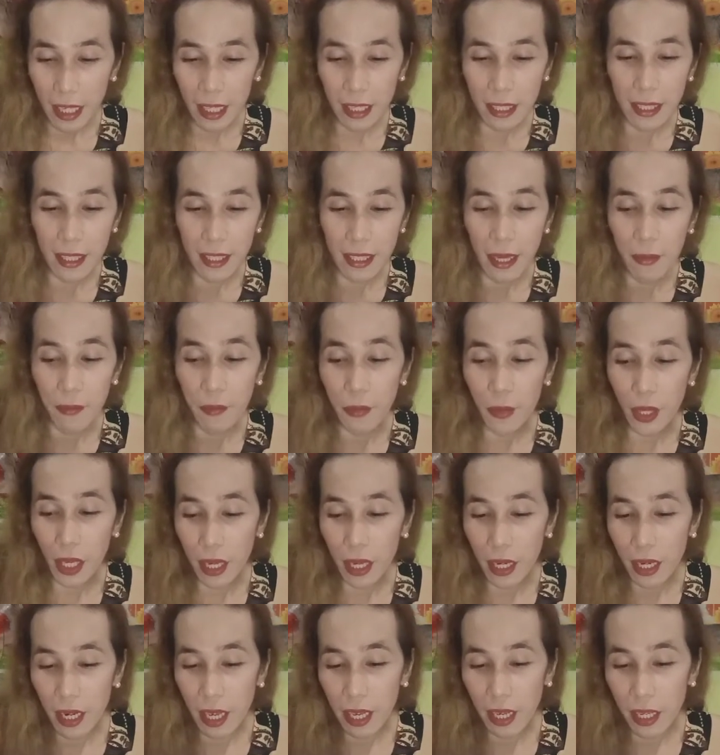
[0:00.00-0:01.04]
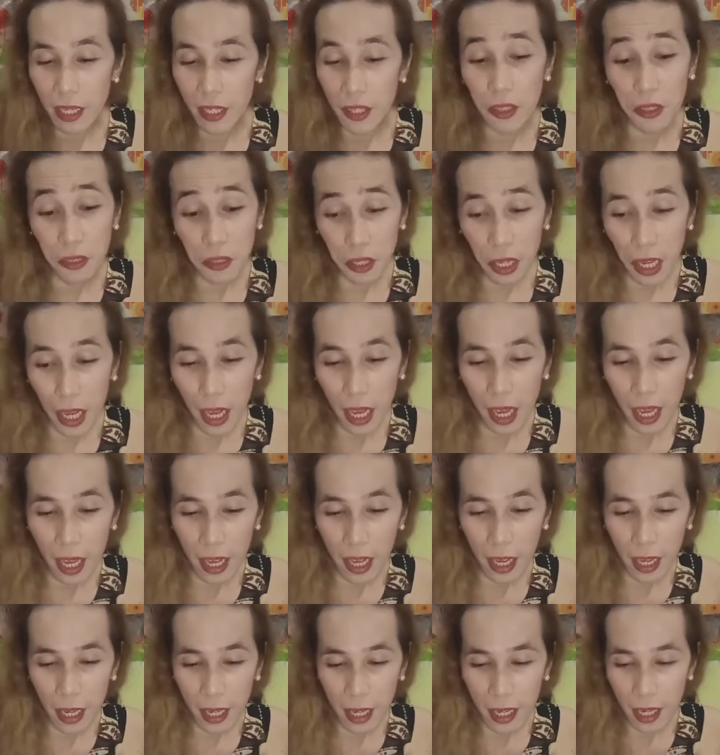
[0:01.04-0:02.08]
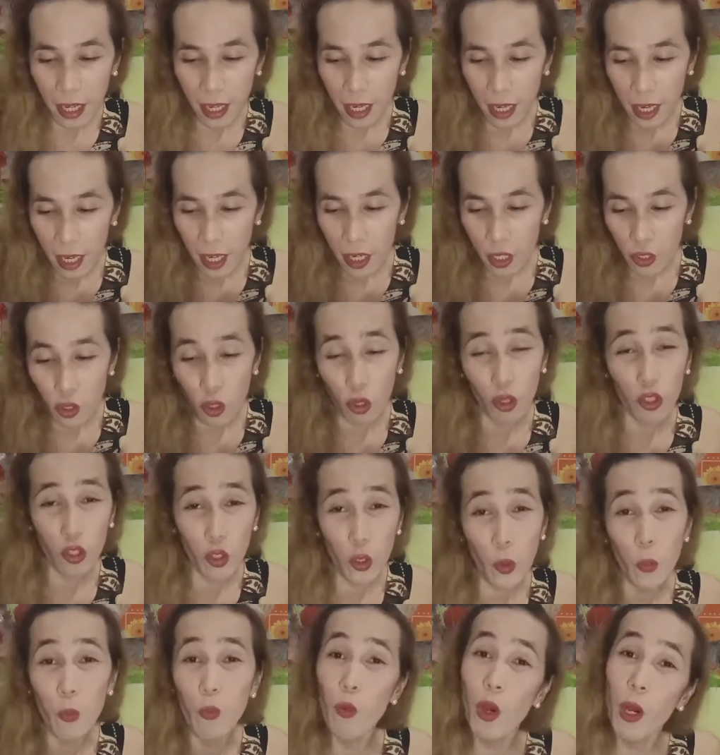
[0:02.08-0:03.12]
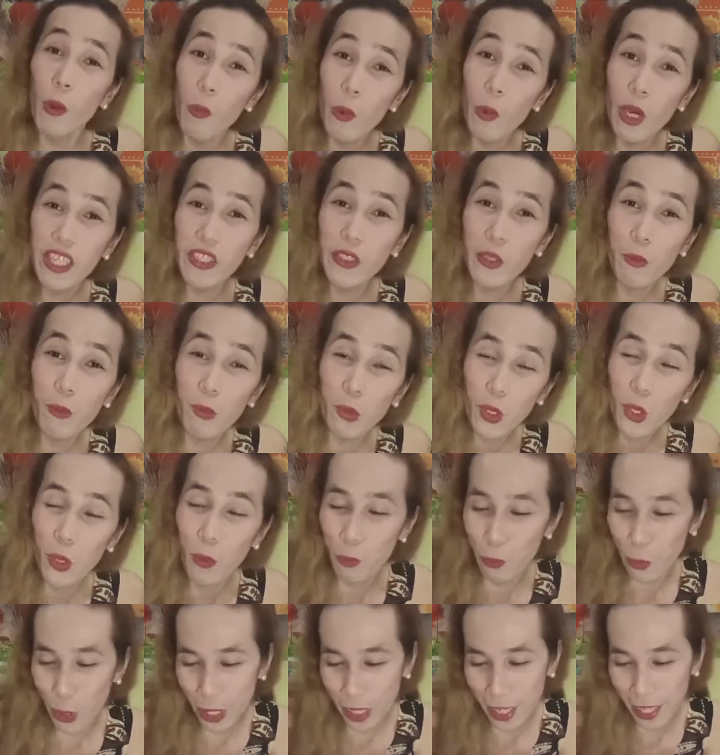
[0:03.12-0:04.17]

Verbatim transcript: It's something like, yun nga, chok-chok, mama, chok-chok.